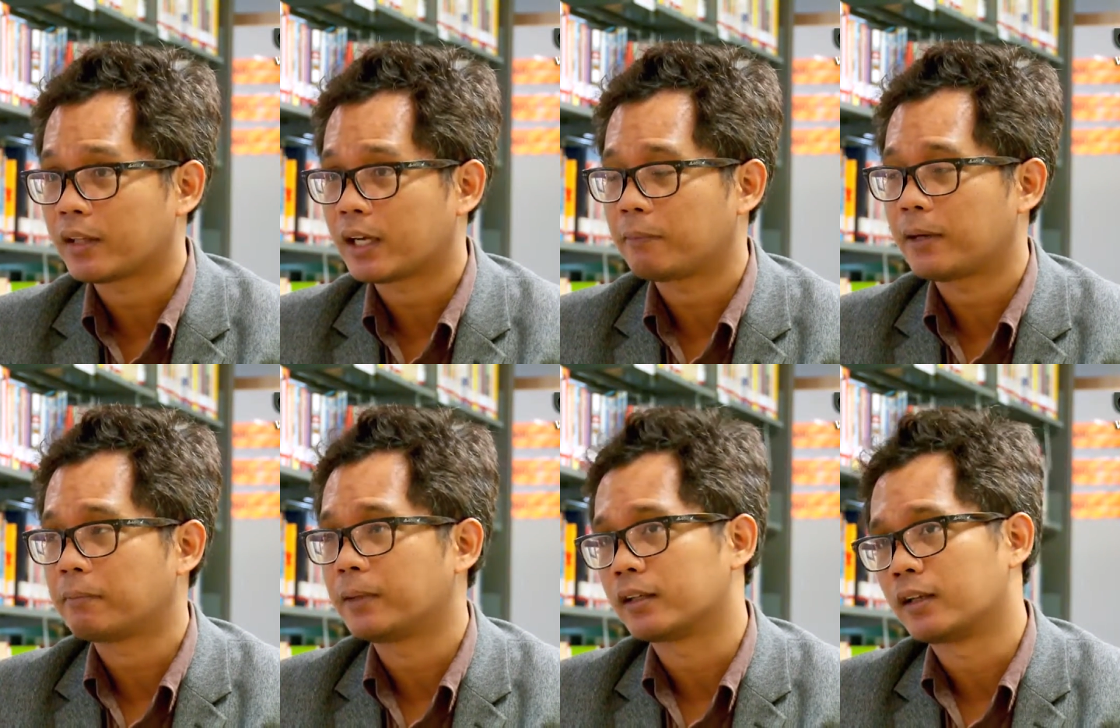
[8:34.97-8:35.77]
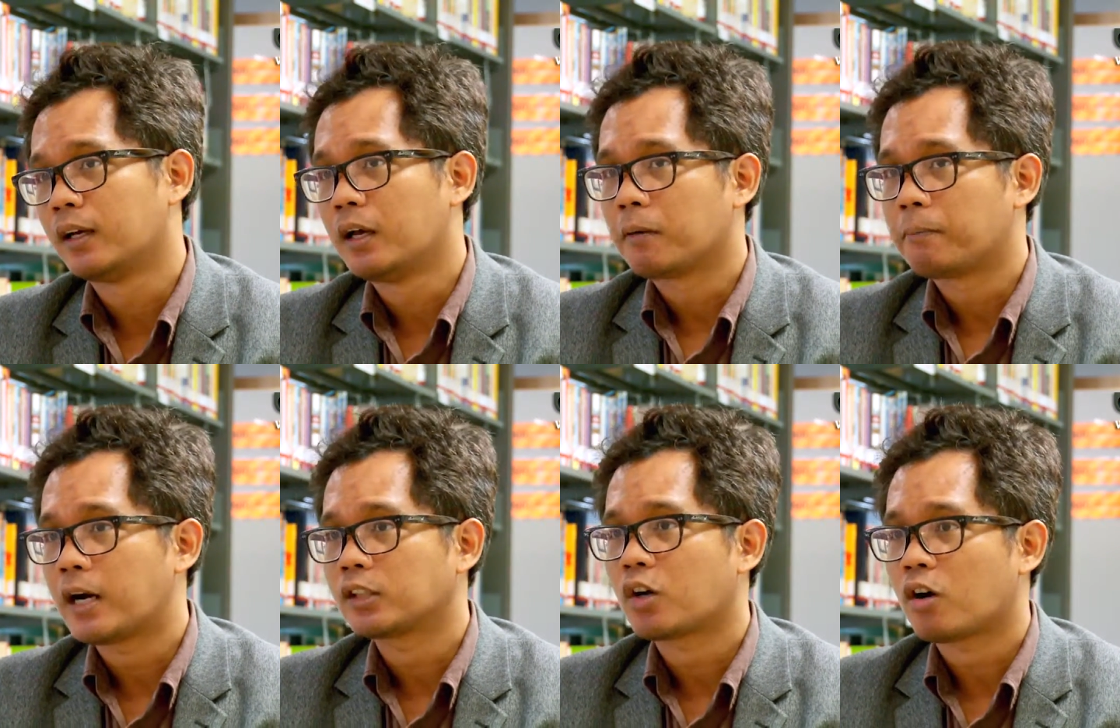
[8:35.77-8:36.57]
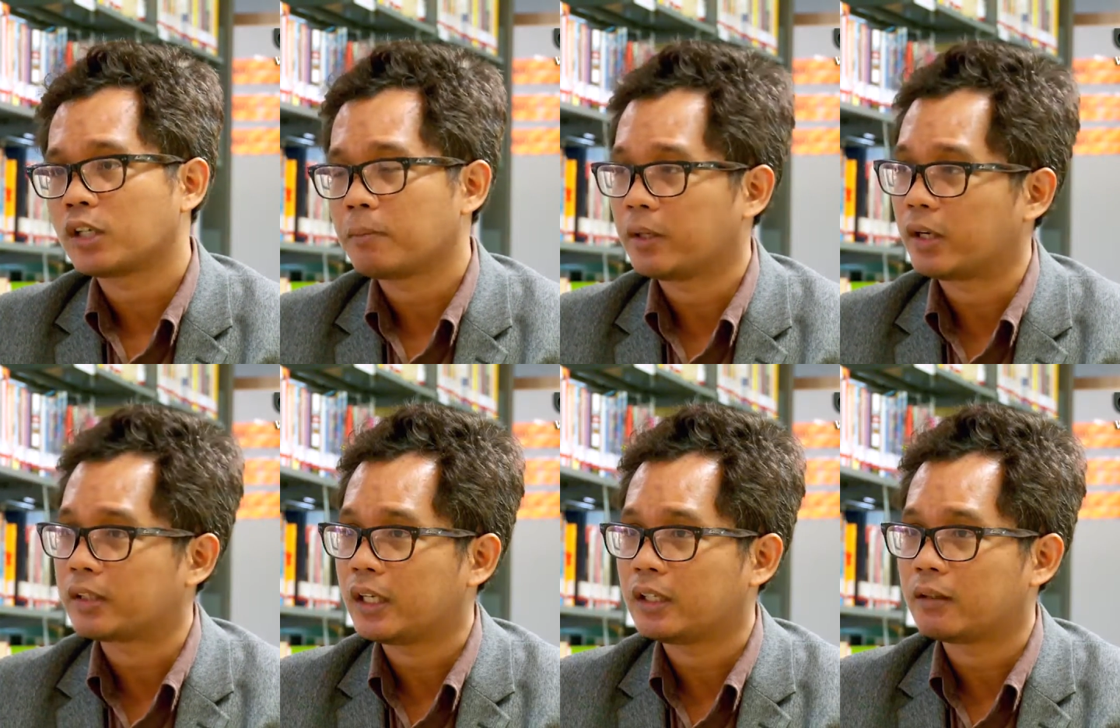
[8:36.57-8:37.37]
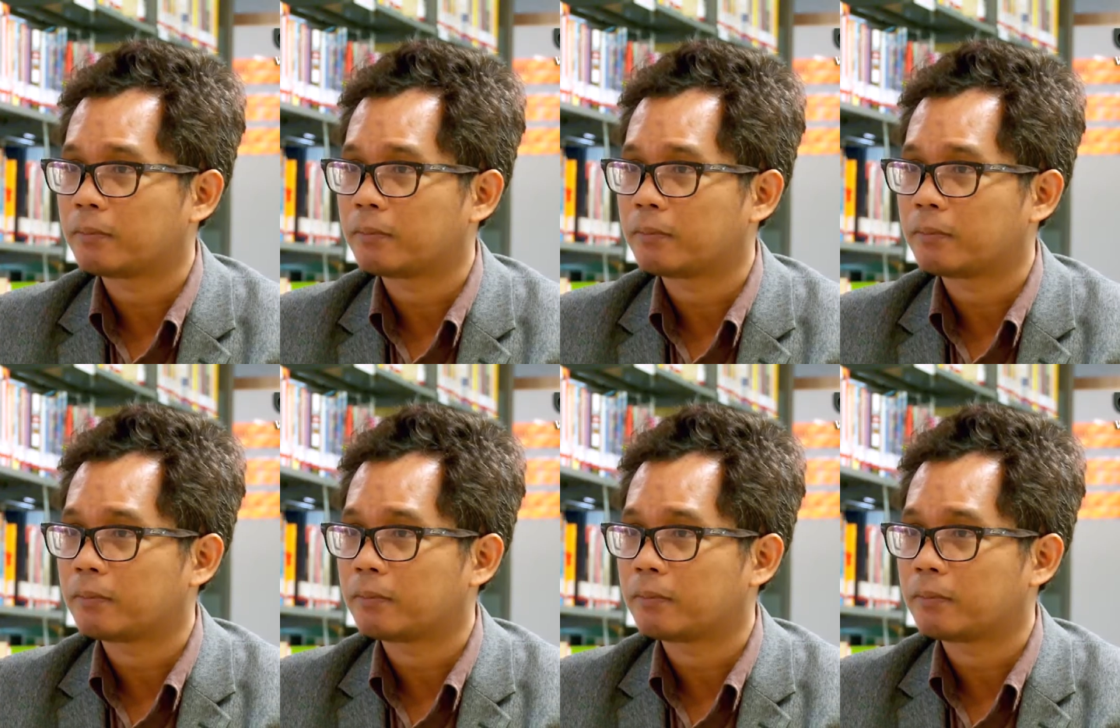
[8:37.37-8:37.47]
นะครับหลักหมื่นบางช่องเนี่ยมีเรตติ้ง